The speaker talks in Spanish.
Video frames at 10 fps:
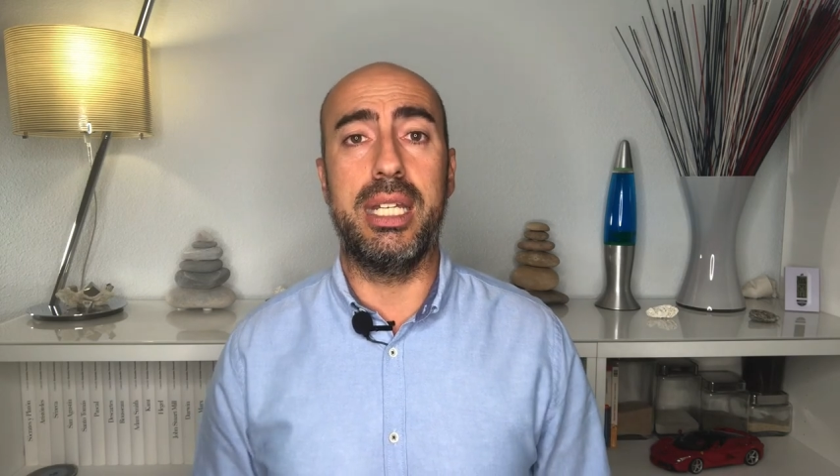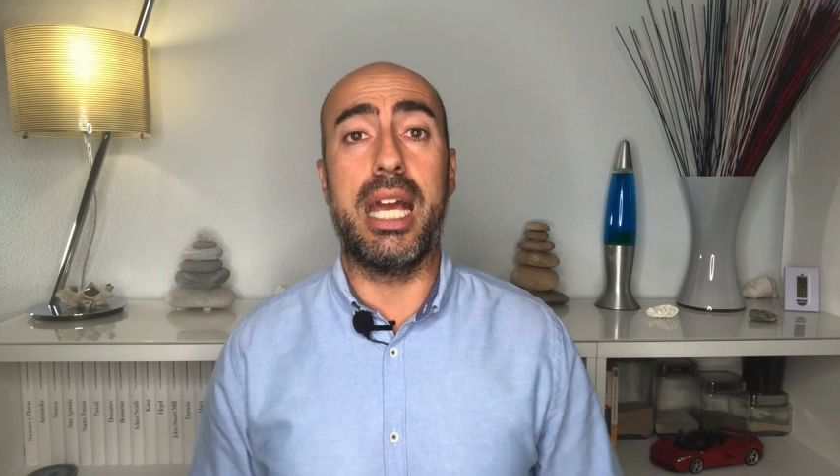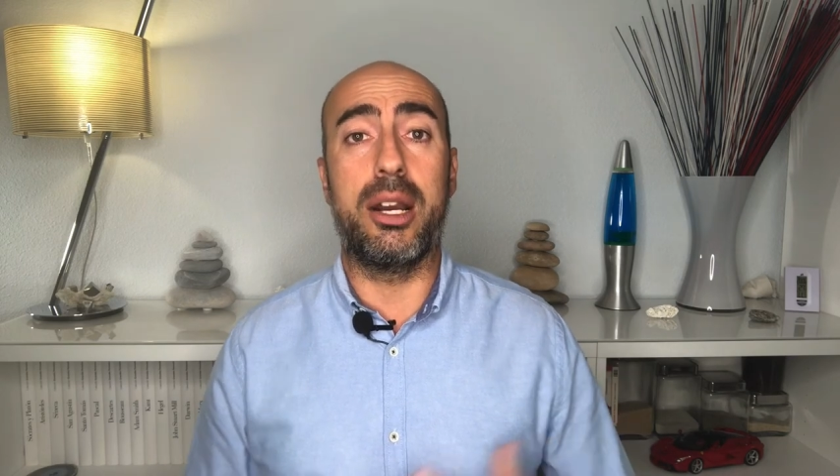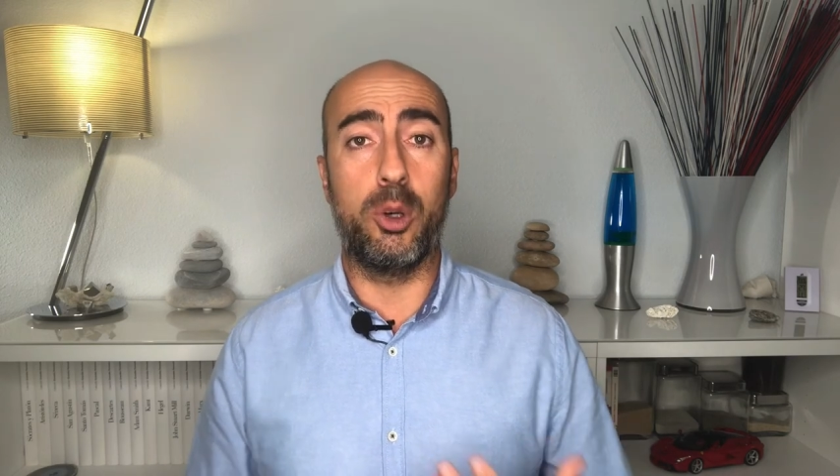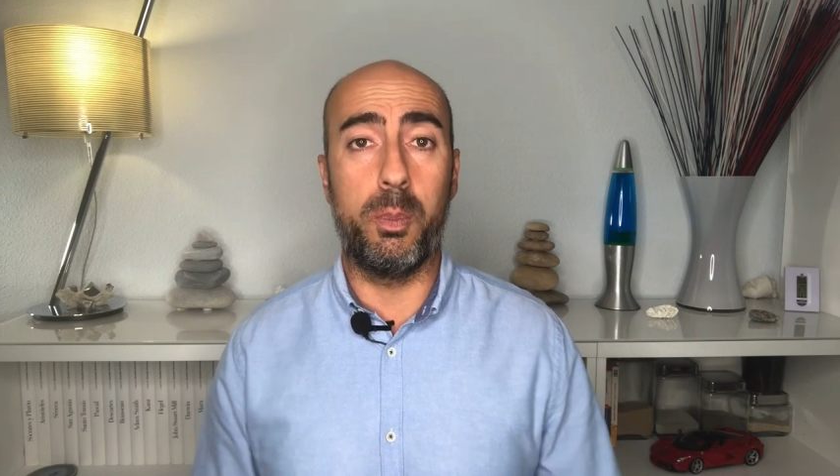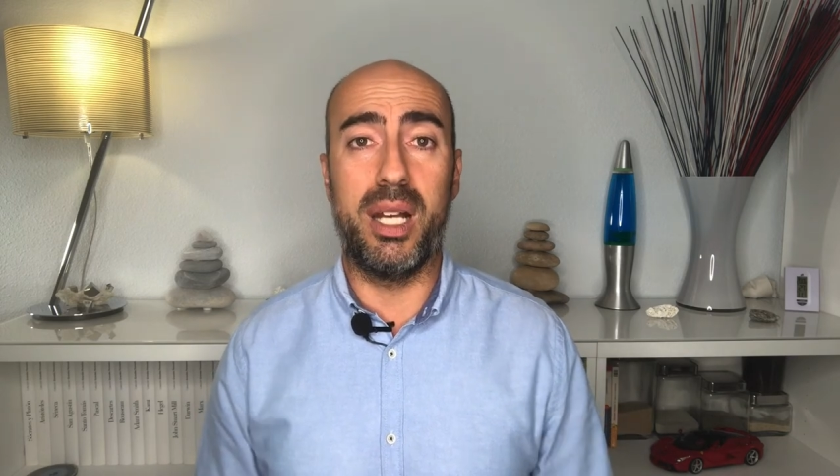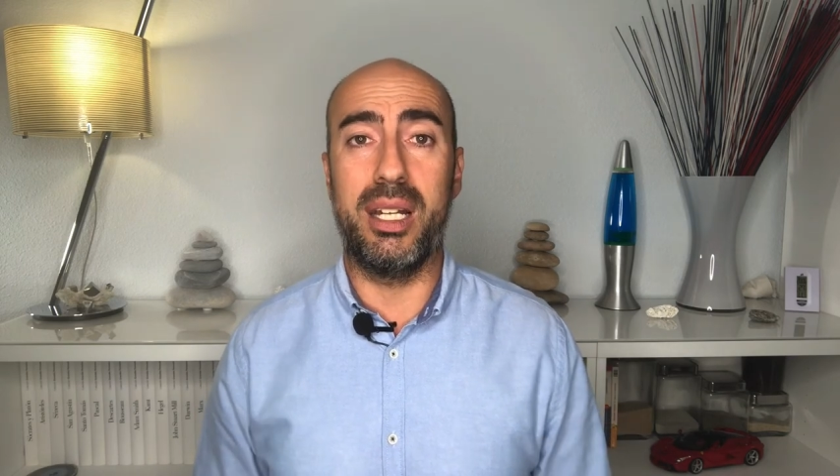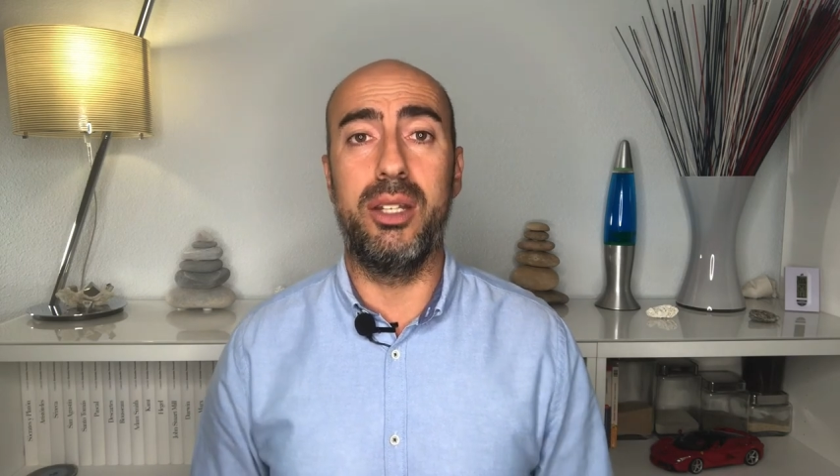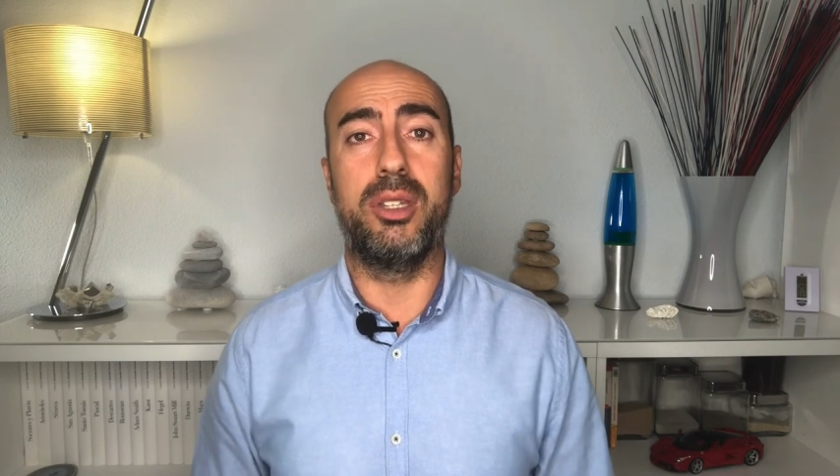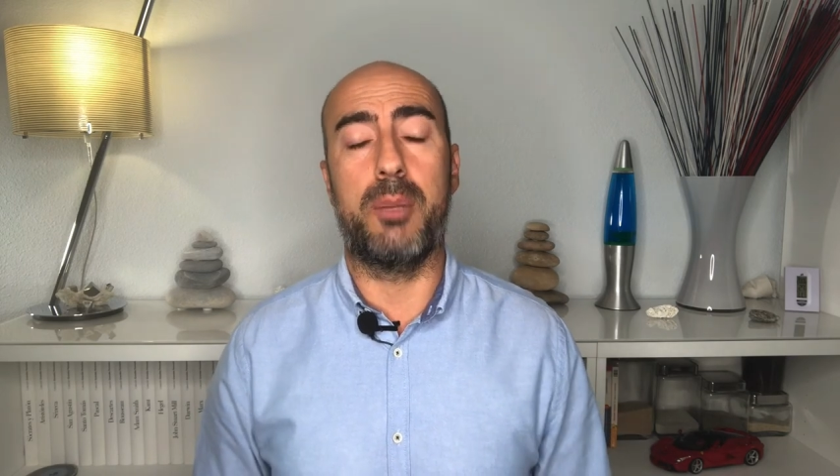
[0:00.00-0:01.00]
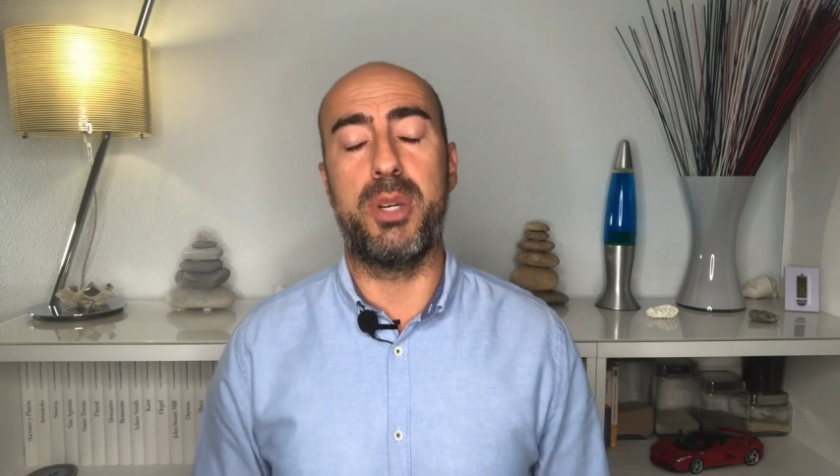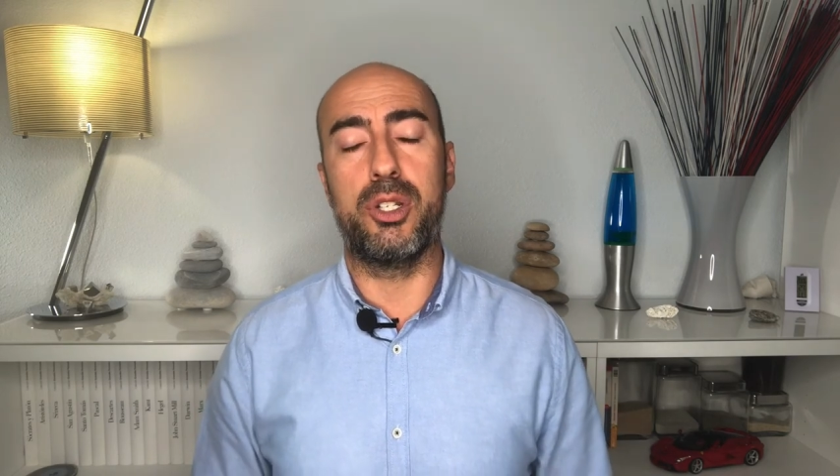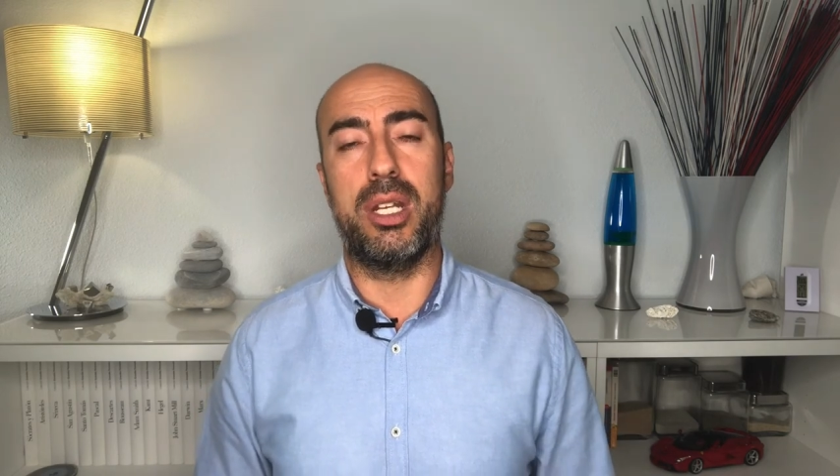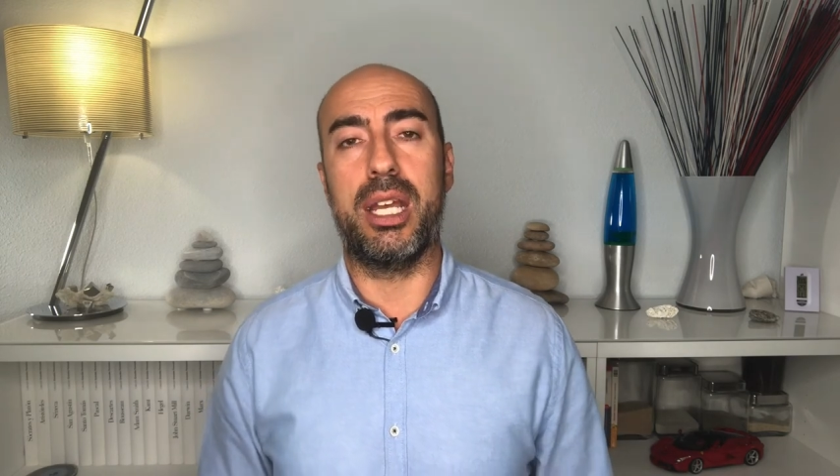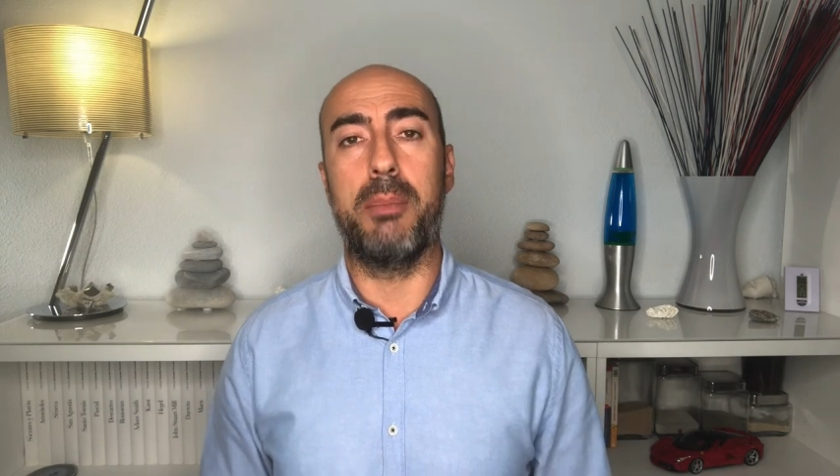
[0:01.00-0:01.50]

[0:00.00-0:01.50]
y arropada de otras personas que